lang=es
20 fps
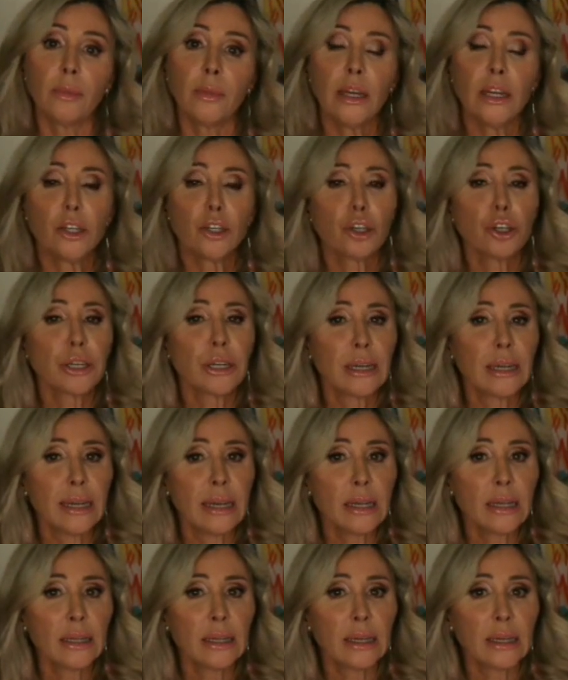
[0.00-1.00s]
Estos
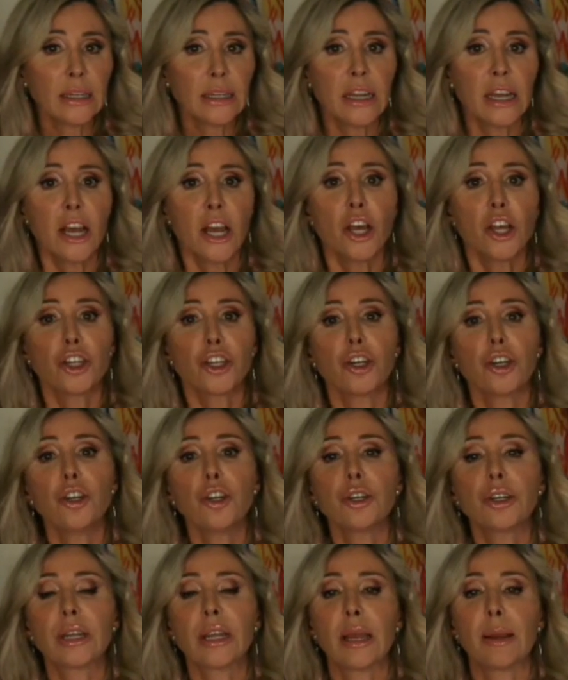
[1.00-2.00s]
clientes son
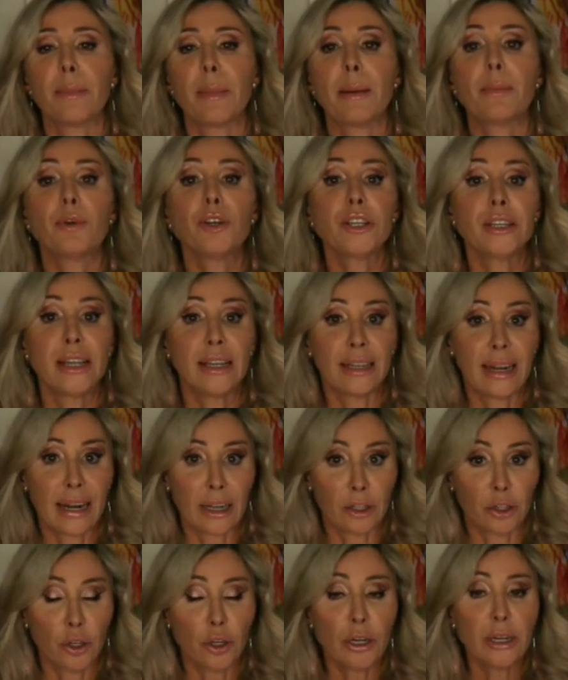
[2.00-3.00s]
los que llamamos
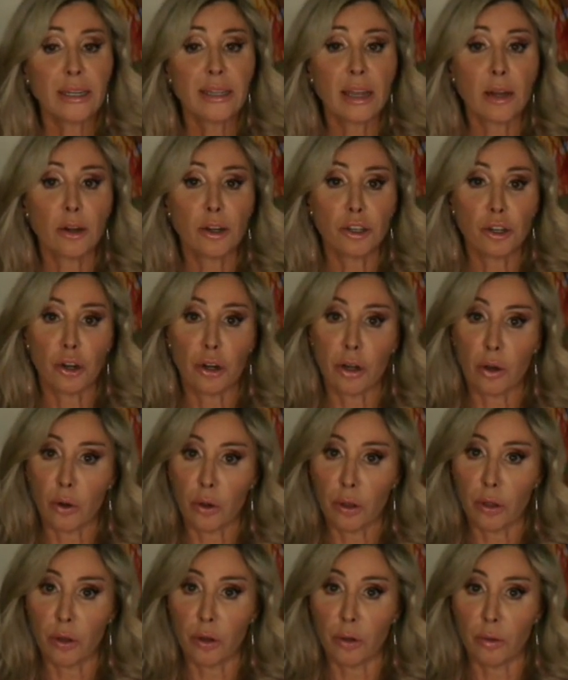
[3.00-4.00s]
detractores de nuestro
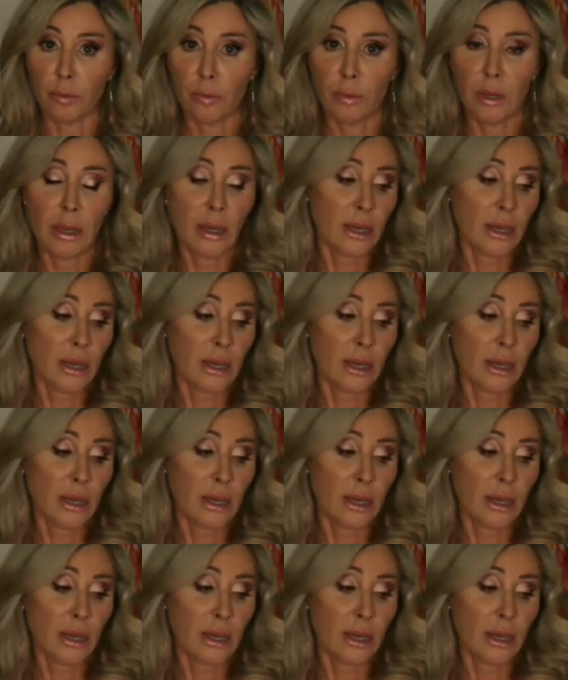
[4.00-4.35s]
negocio